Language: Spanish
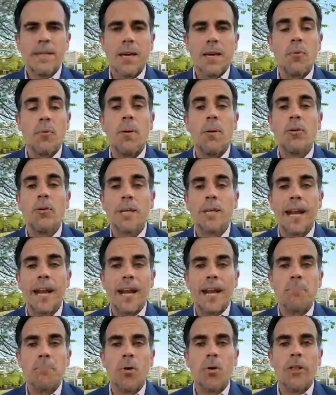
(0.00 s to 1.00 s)
Que podamos
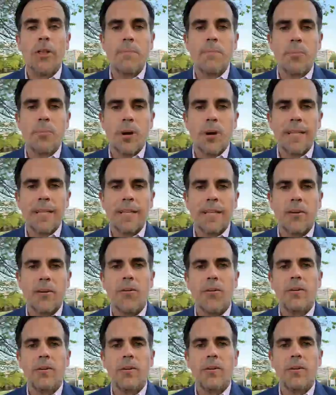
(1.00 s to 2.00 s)
tener el poder
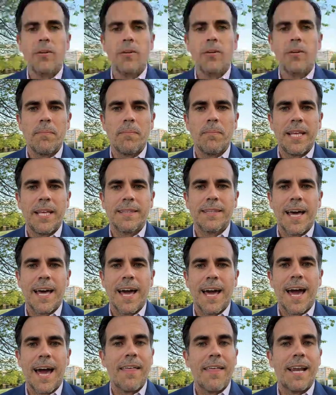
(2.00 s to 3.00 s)
político que nos
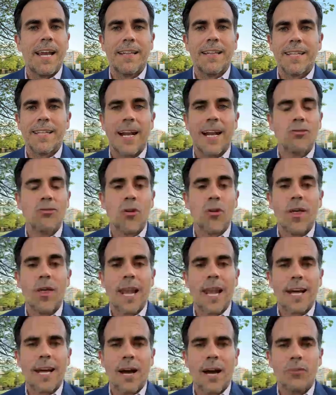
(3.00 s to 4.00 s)
permita adelantar
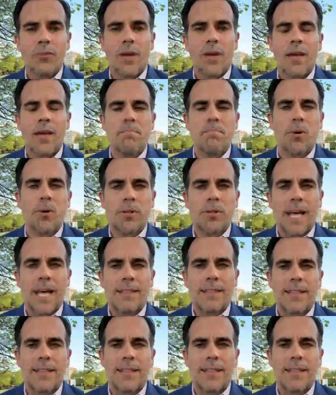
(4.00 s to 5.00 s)
todas las causas
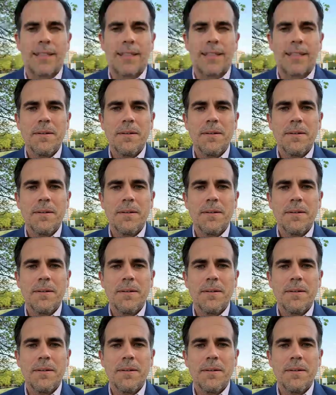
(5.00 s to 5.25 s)
importantes